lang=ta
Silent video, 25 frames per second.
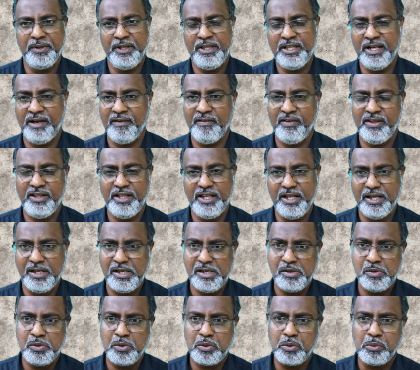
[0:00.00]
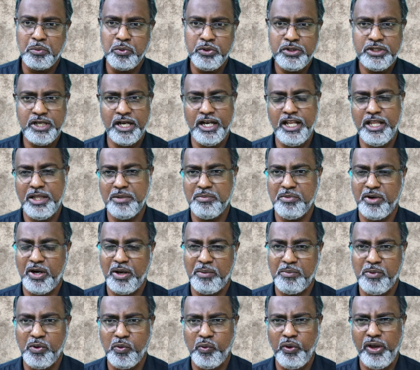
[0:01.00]
இதில் வந்து உச்ச
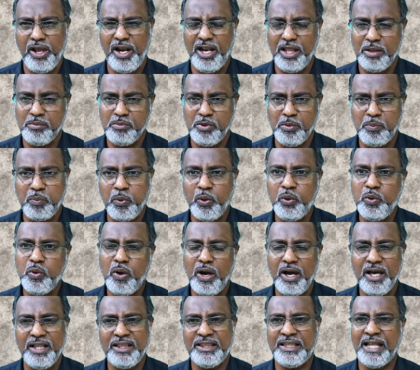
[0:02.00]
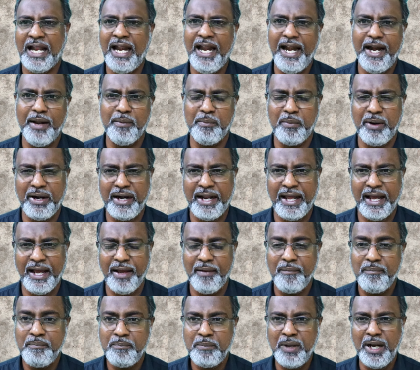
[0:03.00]
நீதிமன்றமோ உயர்நீதிமன்றமோ பொதுவாக தலையிட
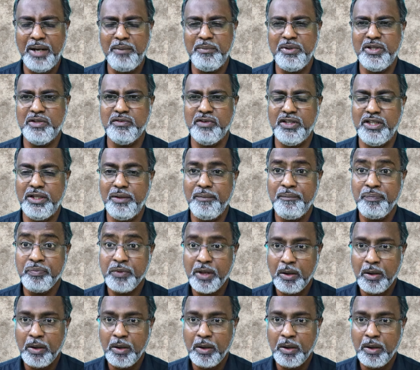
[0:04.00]
மாட்டாங்க மேலும் இது வந்து